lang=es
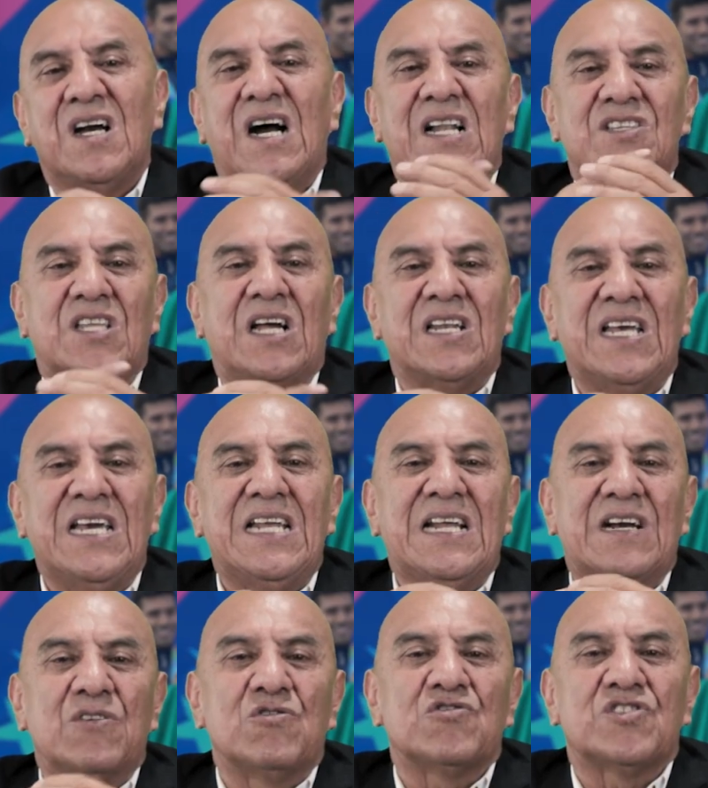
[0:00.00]

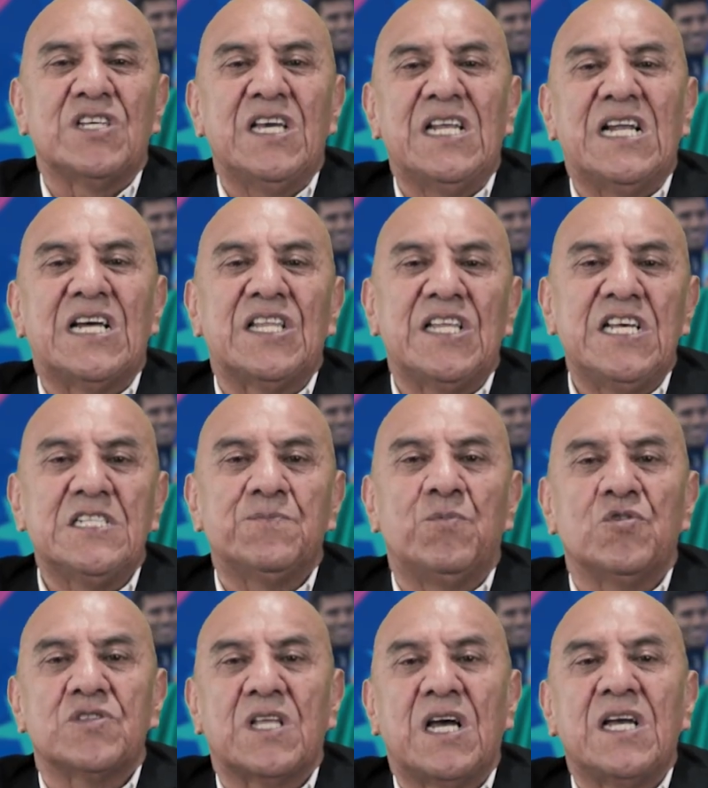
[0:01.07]
Altanera, grosera,
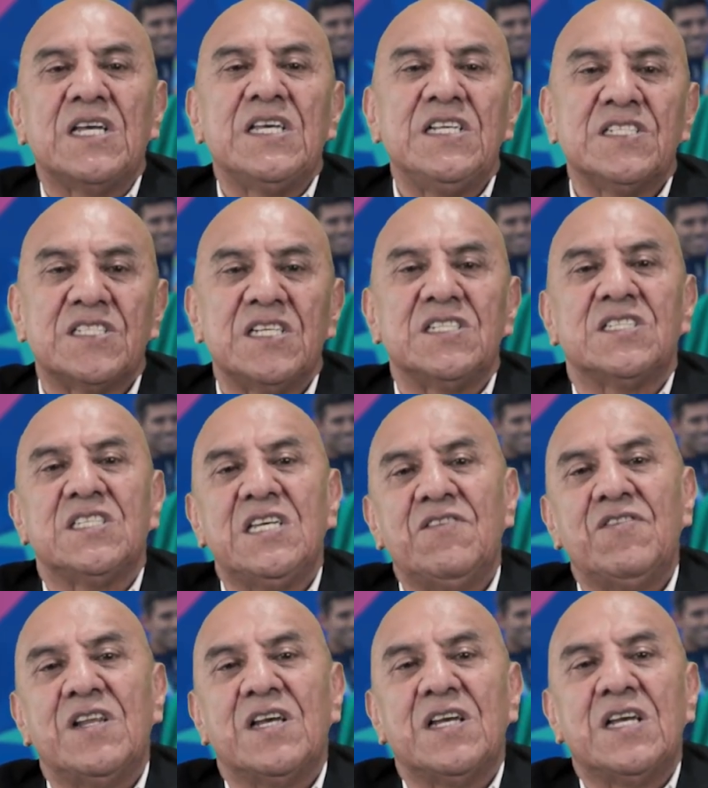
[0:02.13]
déspota,
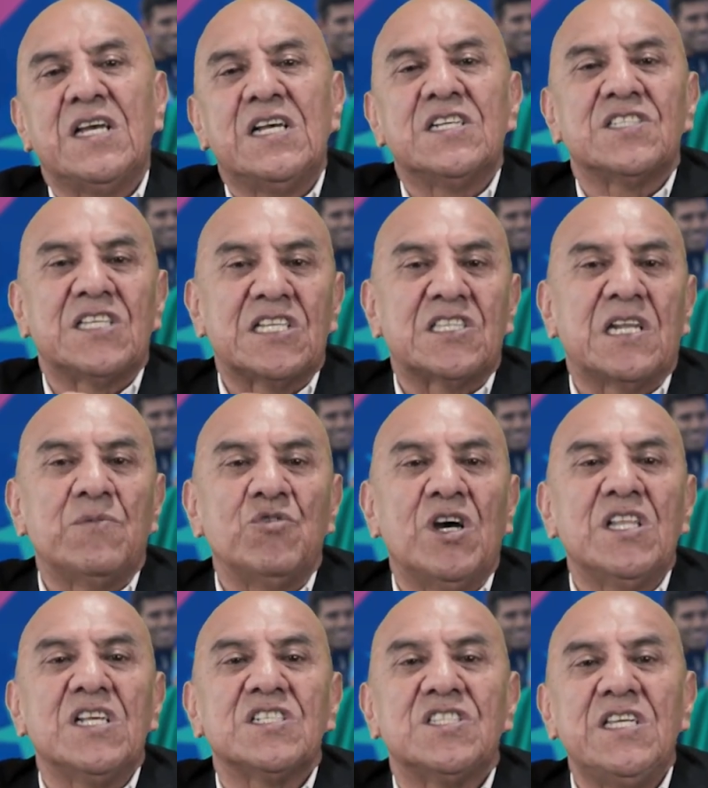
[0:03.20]
insensible. Se atrevió
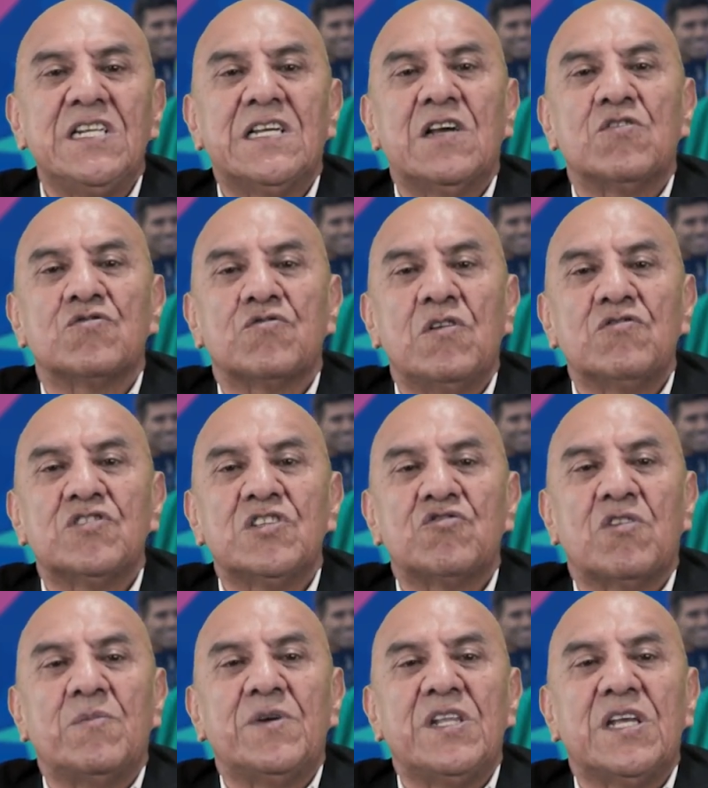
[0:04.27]
a decir que los Juegos
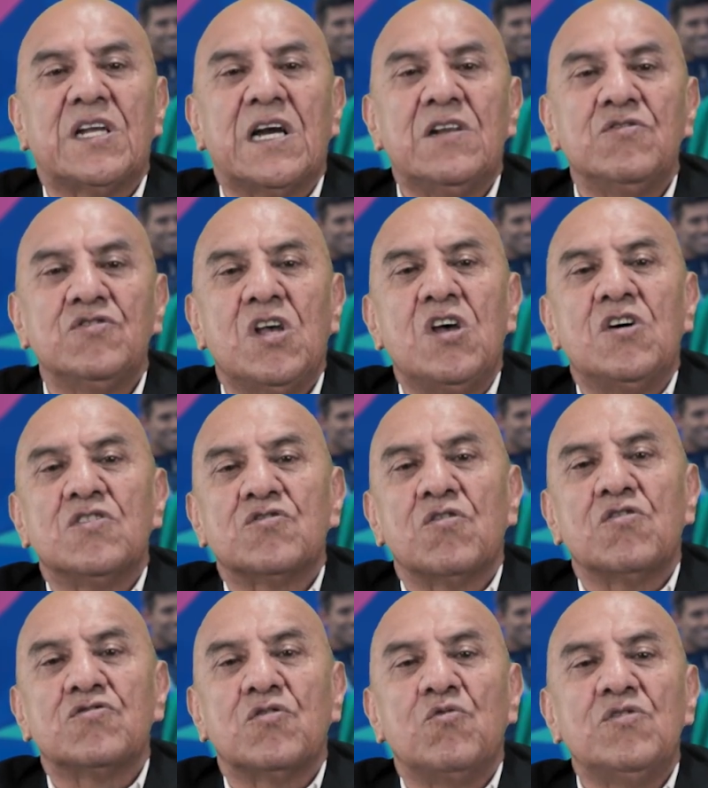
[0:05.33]
Centroamericanos
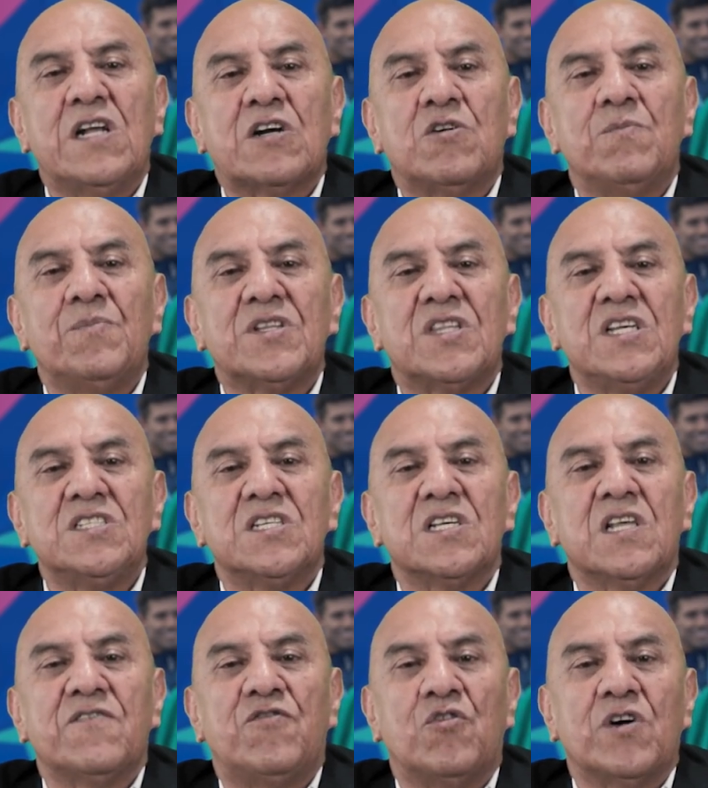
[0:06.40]
solo son una competencia
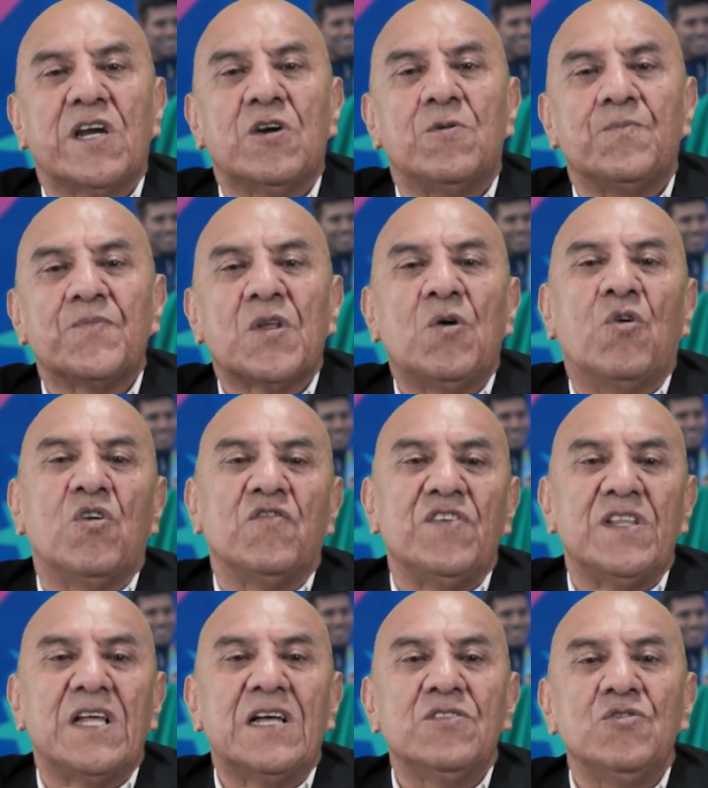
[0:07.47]
de fogueo,
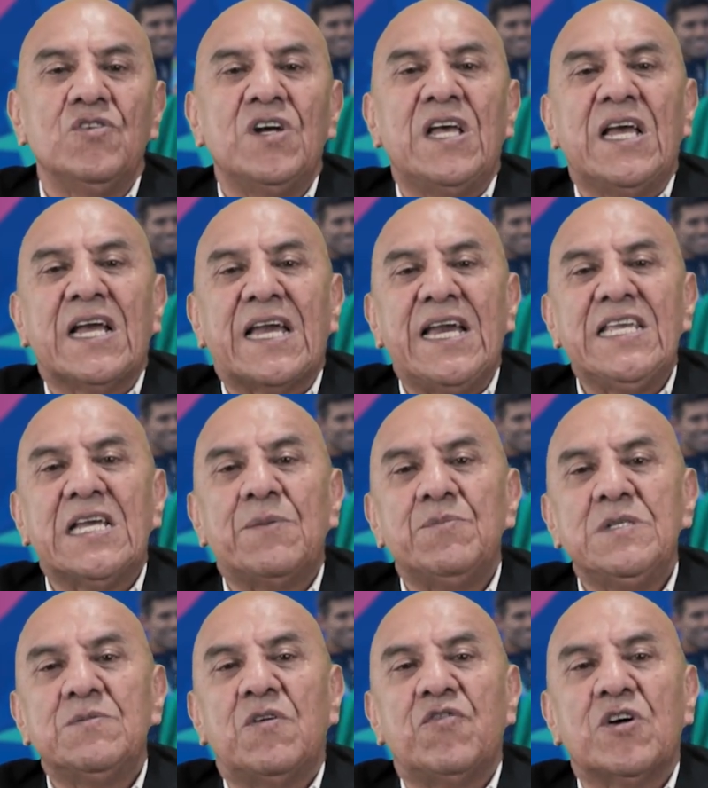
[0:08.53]
olvidando que ella
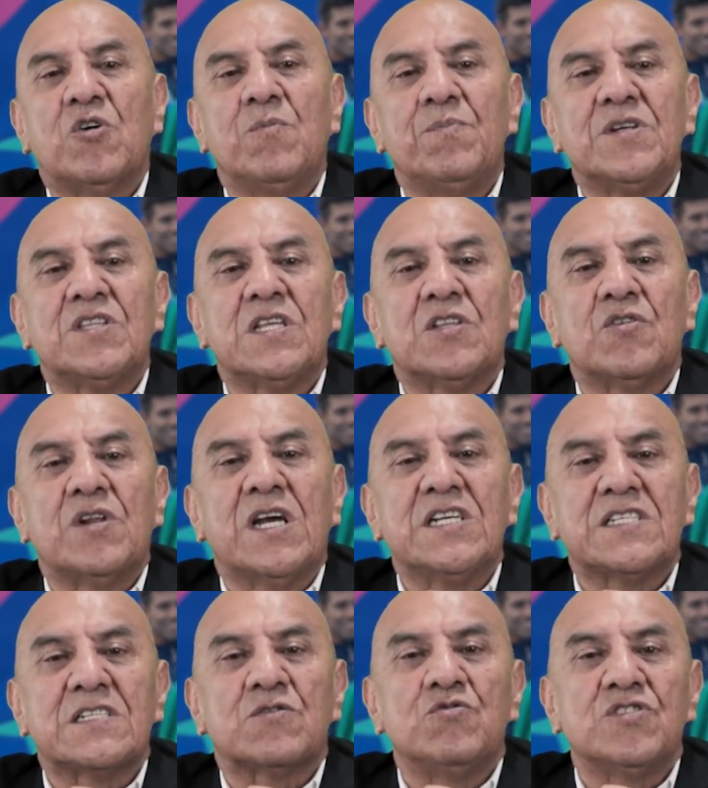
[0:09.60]
misma fue competidora en
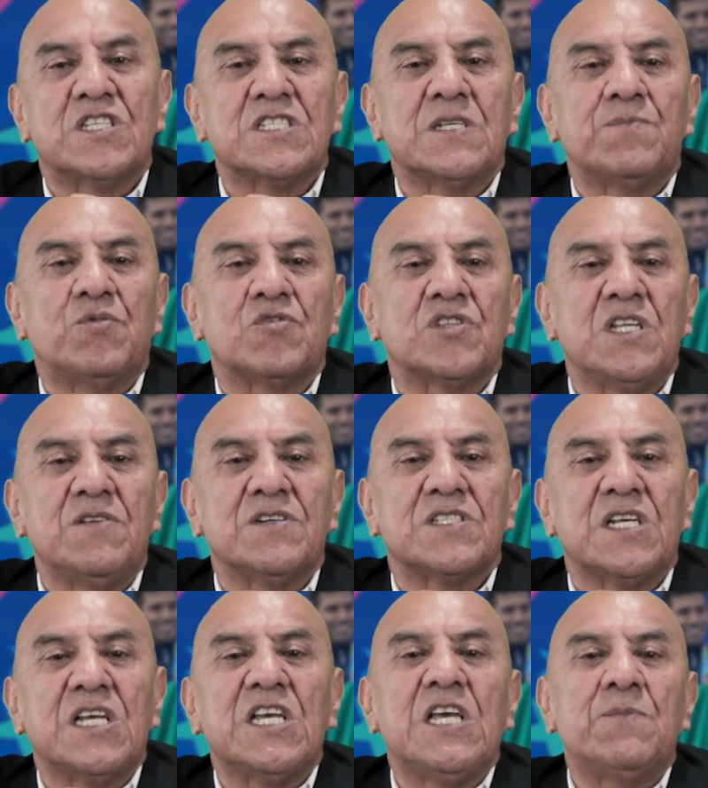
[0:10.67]
esas justas
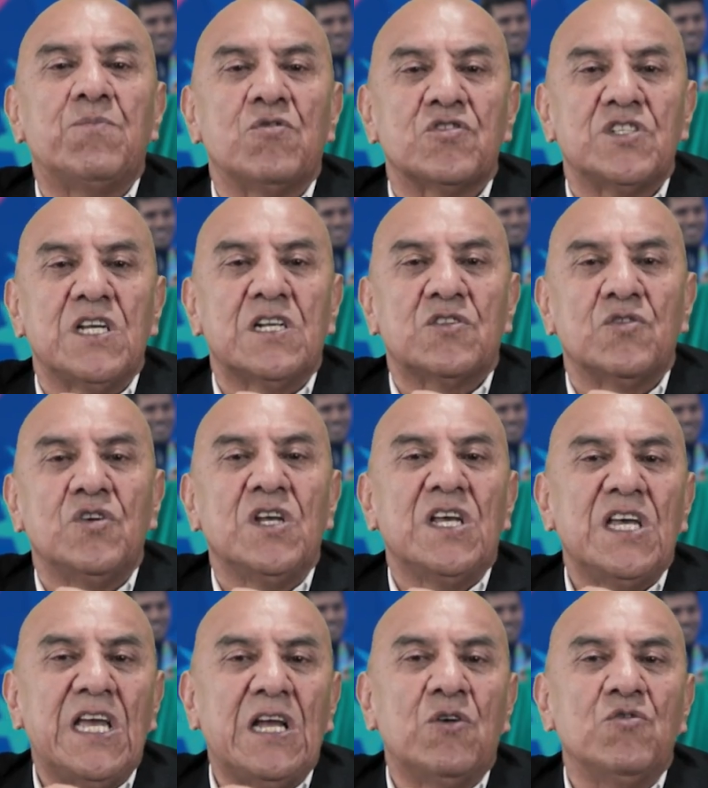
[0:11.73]
deportivas y, por cierto,
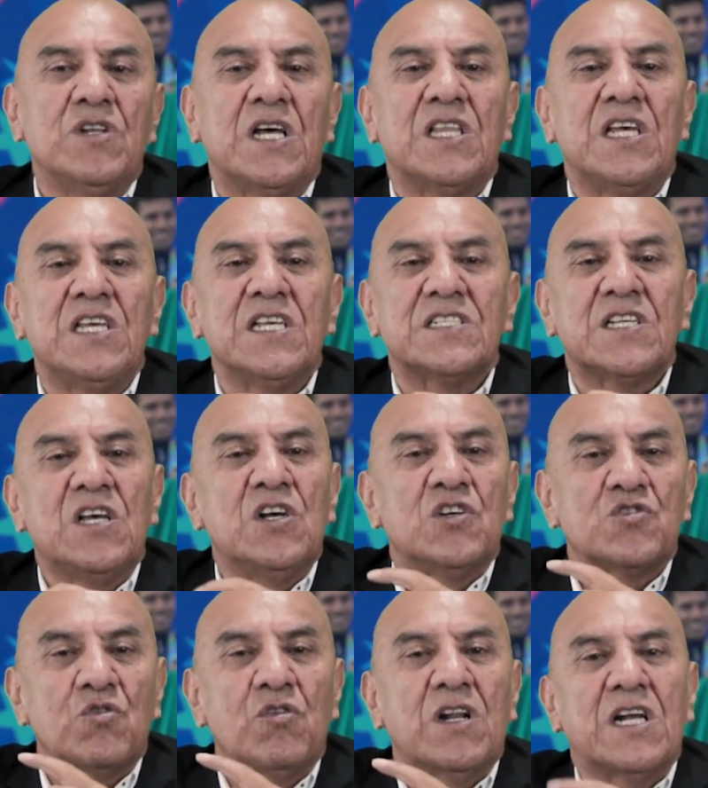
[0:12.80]
en una de ellas
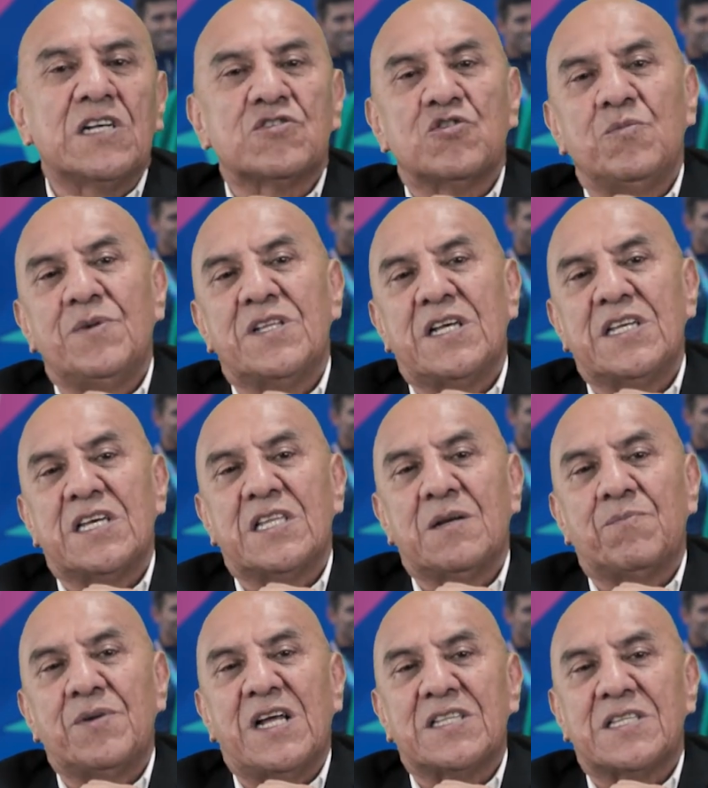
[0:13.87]
solo alcanzó medalla
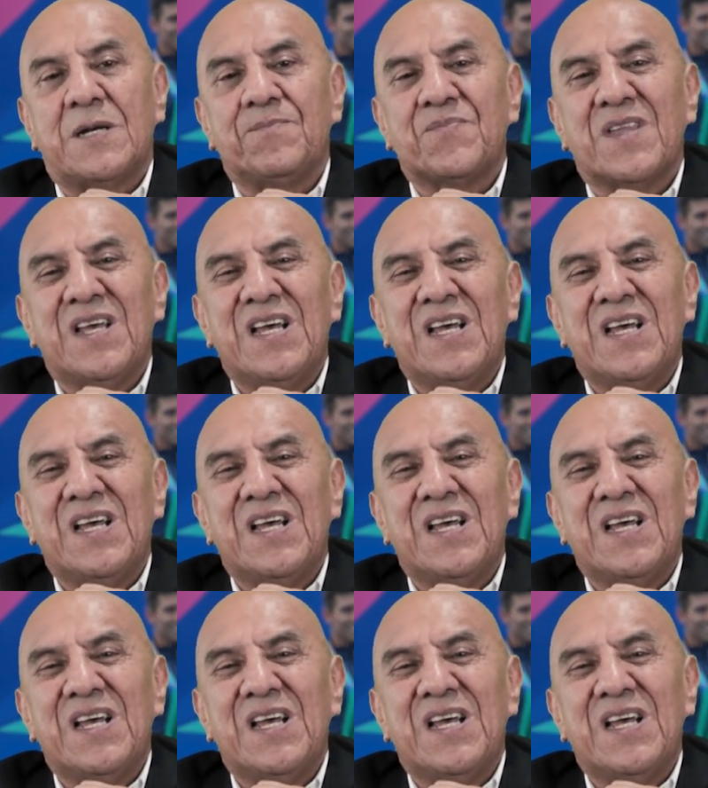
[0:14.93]
de plata.